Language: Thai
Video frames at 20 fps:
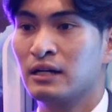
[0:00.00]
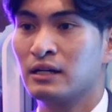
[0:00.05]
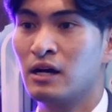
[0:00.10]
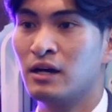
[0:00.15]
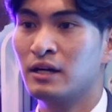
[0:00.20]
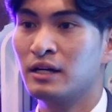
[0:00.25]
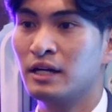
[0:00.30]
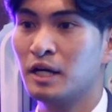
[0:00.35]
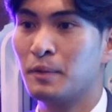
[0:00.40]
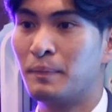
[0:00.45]

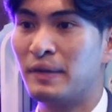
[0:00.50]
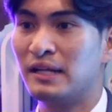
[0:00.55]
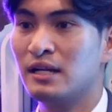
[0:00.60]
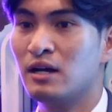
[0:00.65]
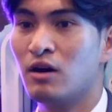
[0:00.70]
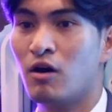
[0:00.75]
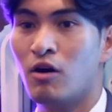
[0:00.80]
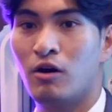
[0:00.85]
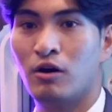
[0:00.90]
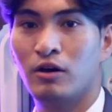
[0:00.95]
ก็คือเป็น
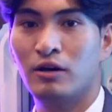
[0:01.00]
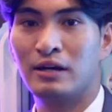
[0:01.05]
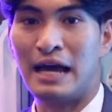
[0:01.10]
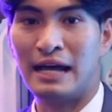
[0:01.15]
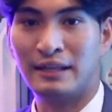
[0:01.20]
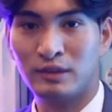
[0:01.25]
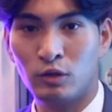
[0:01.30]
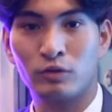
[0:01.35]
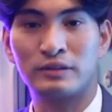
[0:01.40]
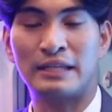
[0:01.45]
เรื่องของ
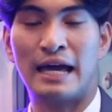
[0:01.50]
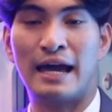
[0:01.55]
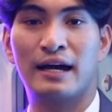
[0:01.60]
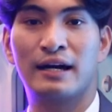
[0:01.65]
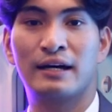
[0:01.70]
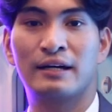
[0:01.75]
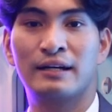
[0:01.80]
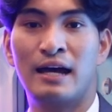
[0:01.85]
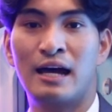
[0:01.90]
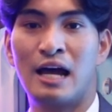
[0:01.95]
การตกแต่ง
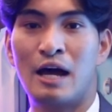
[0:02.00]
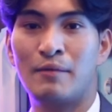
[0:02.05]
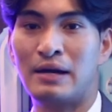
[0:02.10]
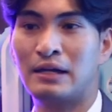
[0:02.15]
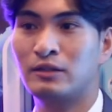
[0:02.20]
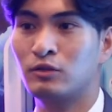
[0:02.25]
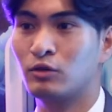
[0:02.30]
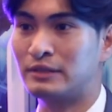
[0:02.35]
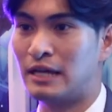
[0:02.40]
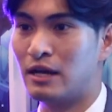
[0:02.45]
นะครับ
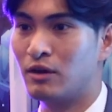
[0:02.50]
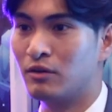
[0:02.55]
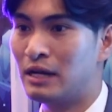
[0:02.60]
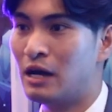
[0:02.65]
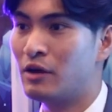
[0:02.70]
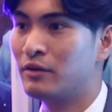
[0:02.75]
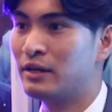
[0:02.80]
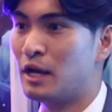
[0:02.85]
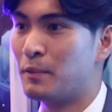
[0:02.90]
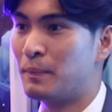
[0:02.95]
การตกแต่งของ
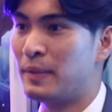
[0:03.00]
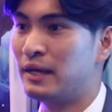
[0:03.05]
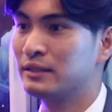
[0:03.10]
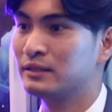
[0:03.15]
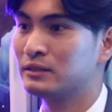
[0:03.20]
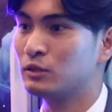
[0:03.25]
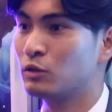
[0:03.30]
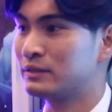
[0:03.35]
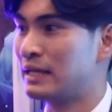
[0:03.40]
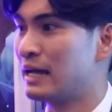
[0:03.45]
เราเนี่ยเป็น
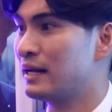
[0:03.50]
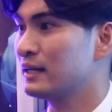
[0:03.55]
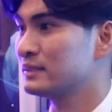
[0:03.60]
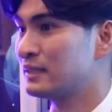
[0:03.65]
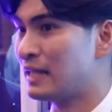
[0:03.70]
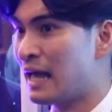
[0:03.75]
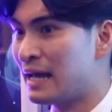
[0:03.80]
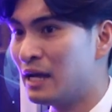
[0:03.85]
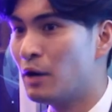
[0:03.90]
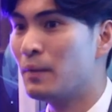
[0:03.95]
ตกแต่ง
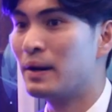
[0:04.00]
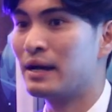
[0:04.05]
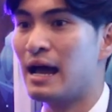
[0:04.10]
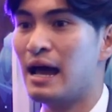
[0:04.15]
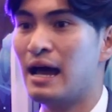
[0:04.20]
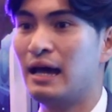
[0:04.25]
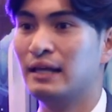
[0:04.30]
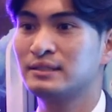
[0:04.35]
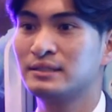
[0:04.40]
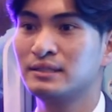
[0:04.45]
สไตล์อว
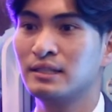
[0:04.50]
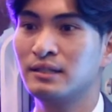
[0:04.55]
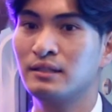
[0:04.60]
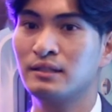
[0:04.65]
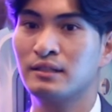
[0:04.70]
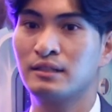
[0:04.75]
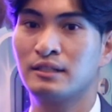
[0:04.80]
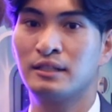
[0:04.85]
กาศ ซึ่ง